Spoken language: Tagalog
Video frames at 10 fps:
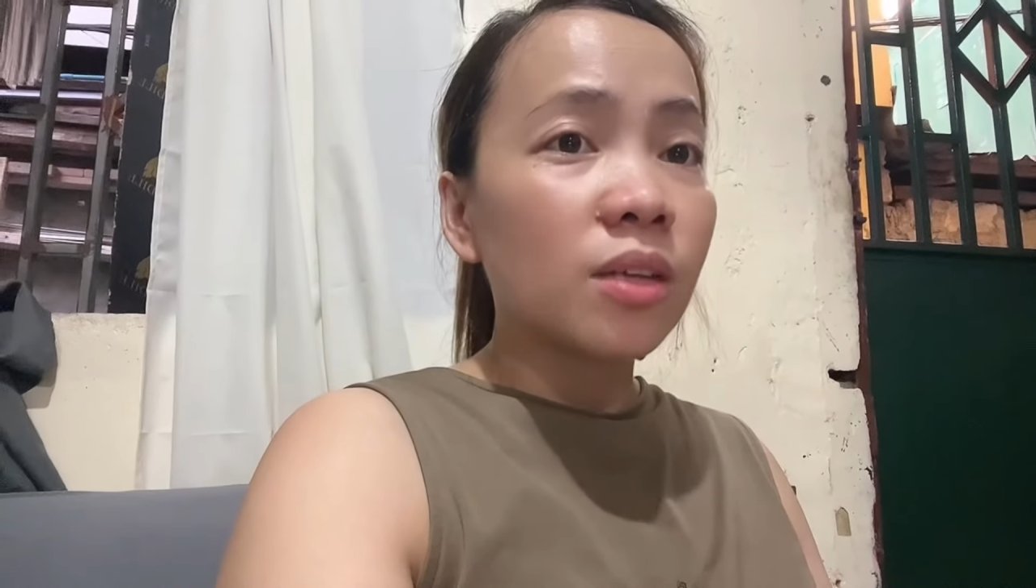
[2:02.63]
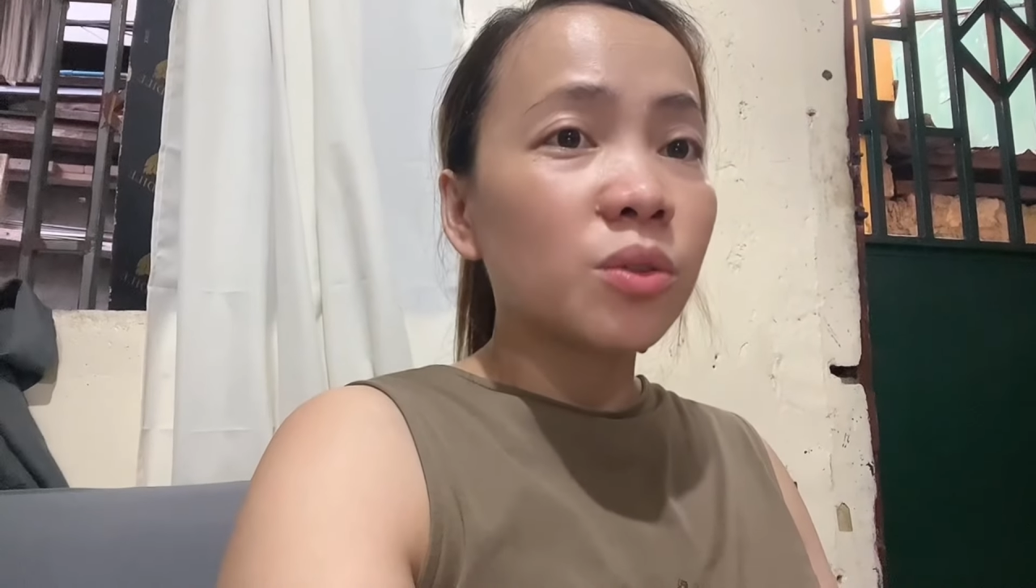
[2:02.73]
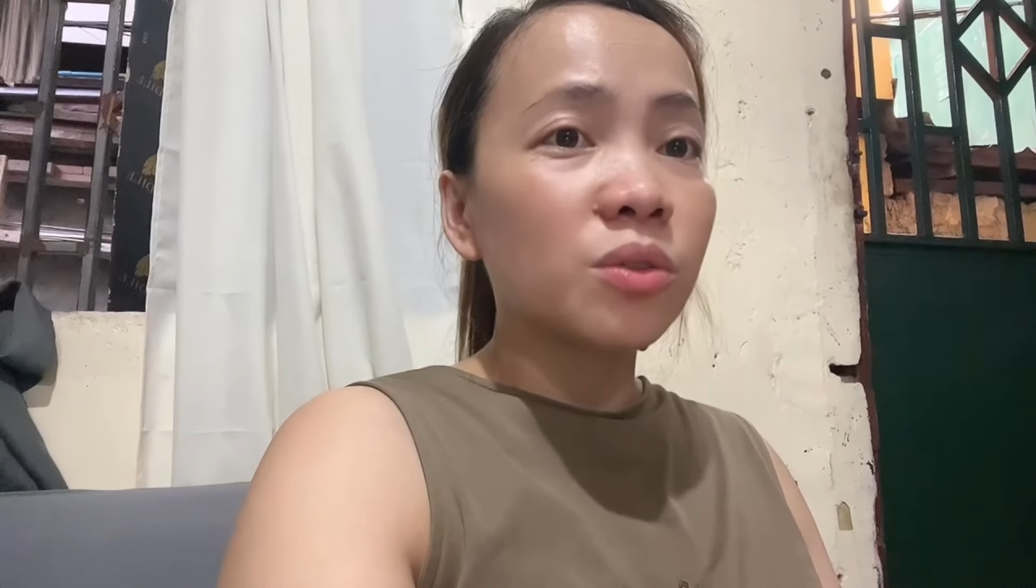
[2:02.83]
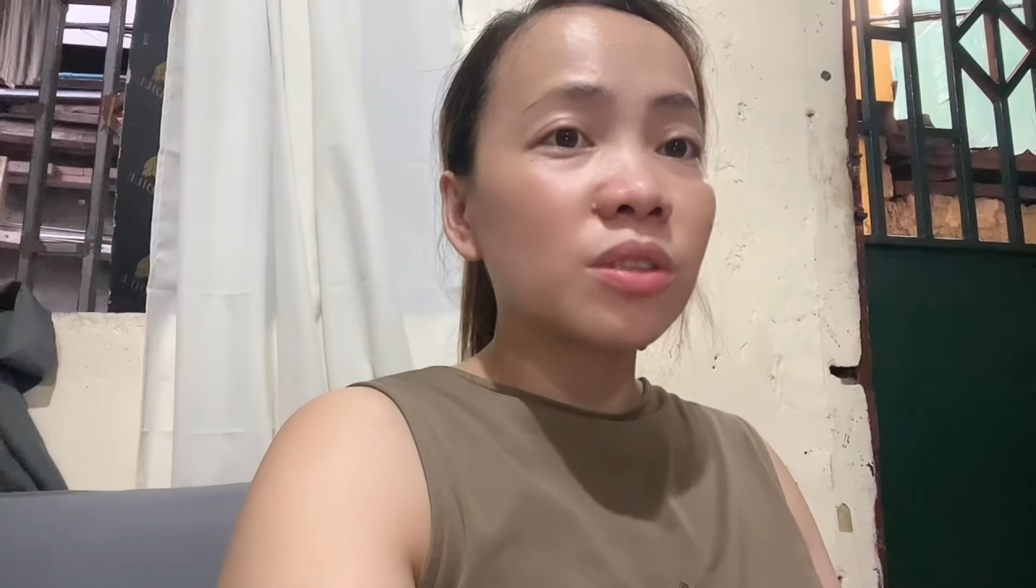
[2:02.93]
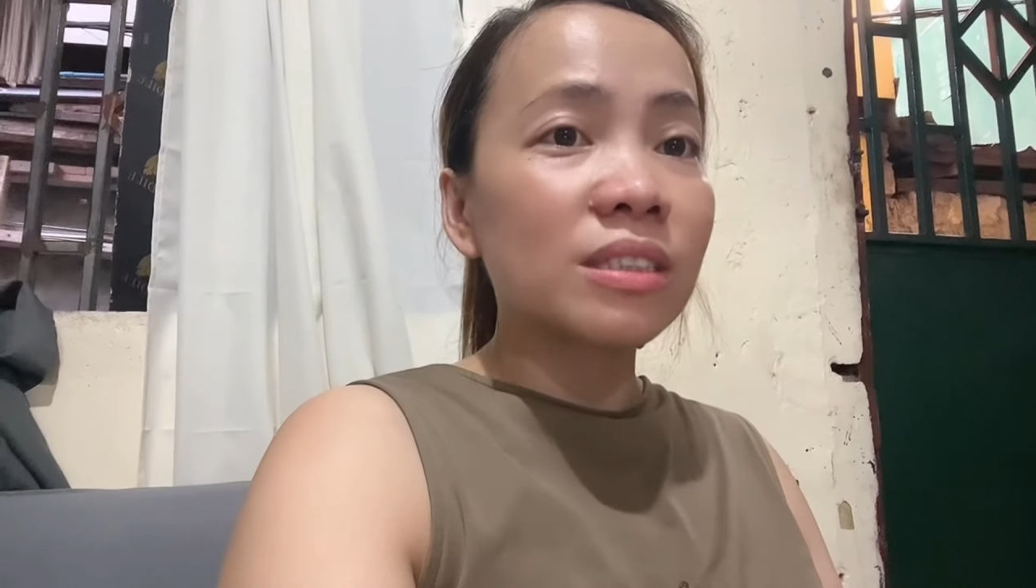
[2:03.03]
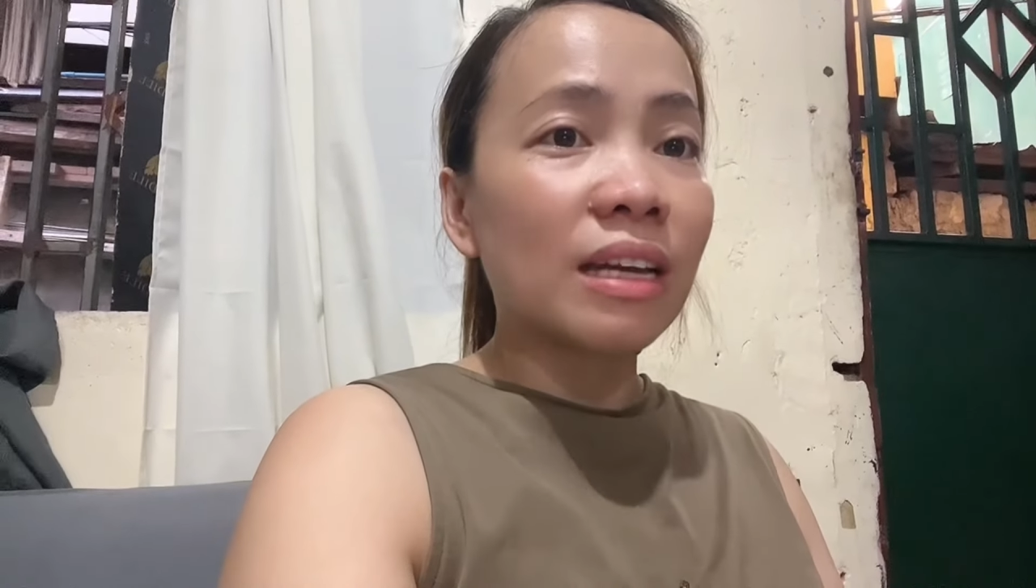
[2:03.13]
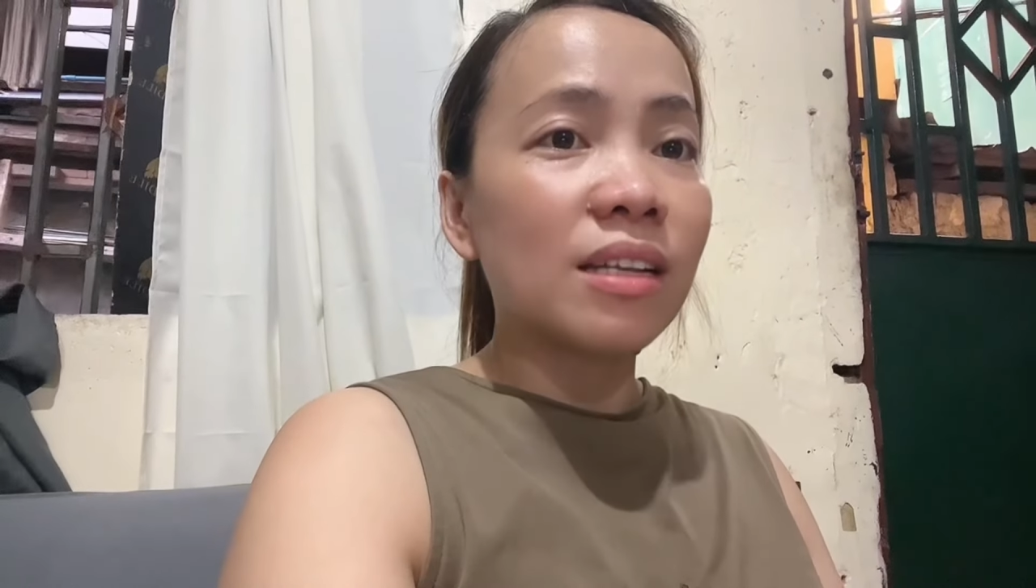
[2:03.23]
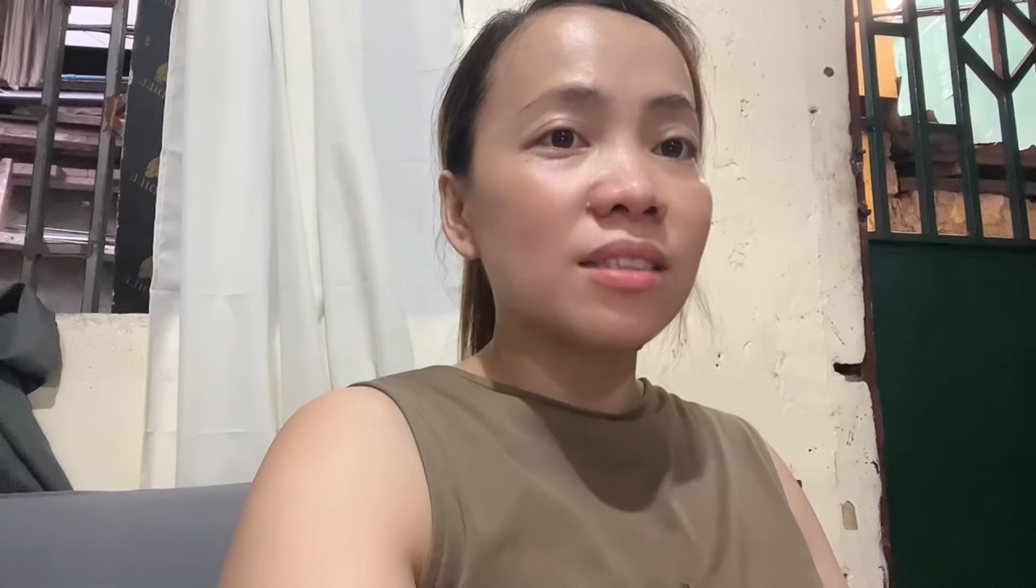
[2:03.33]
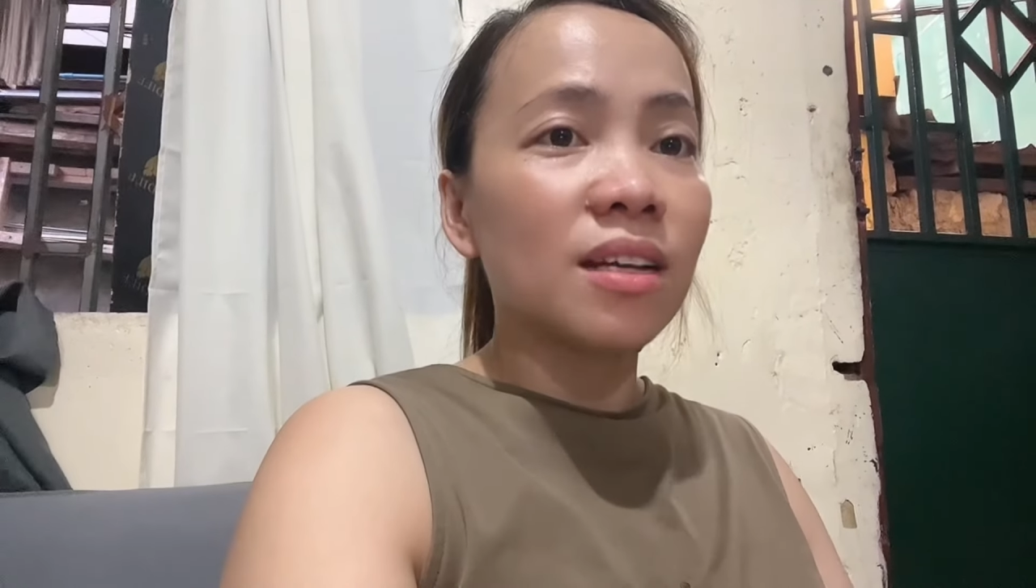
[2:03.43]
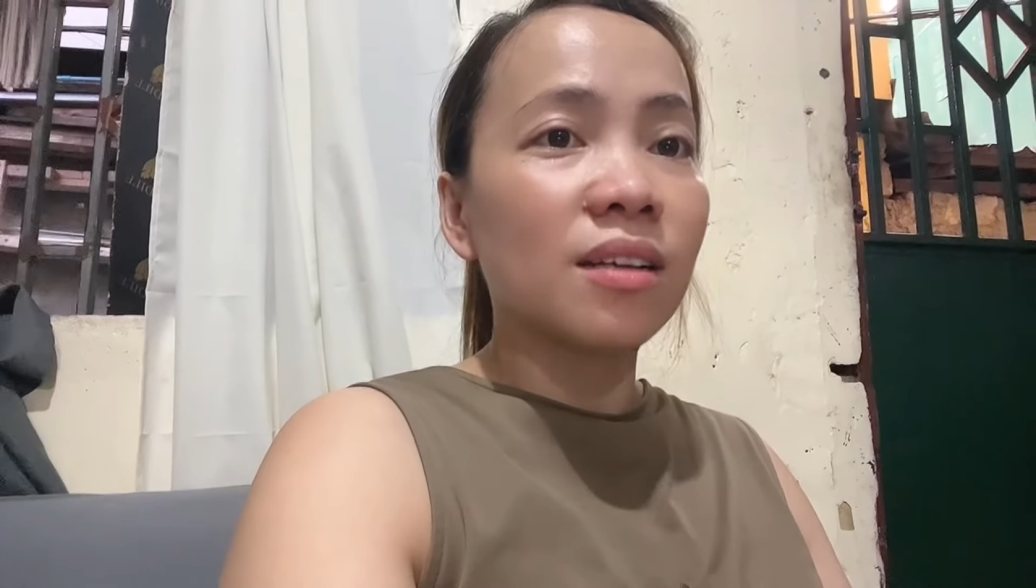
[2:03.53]
yung style
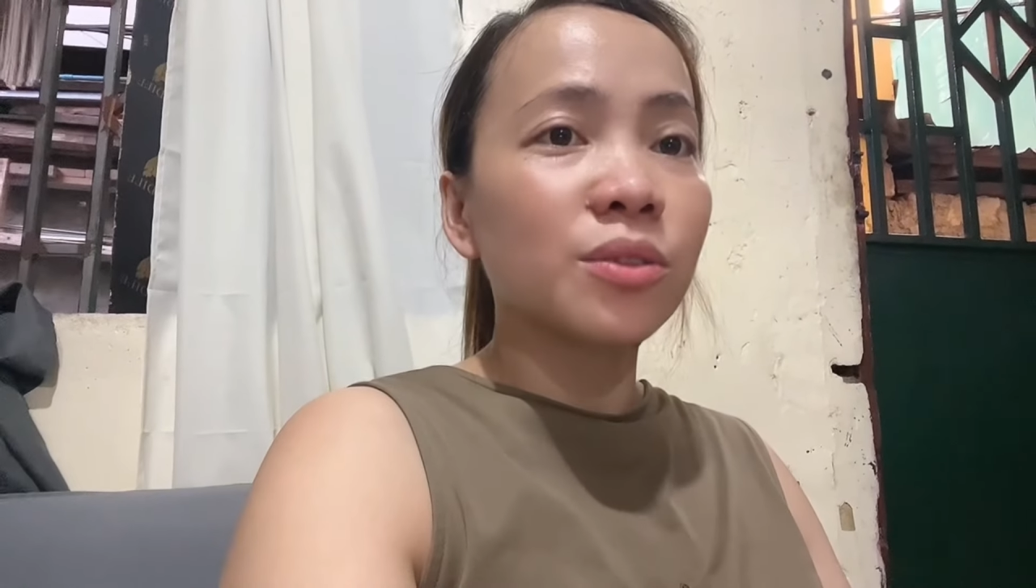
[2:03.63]
niya.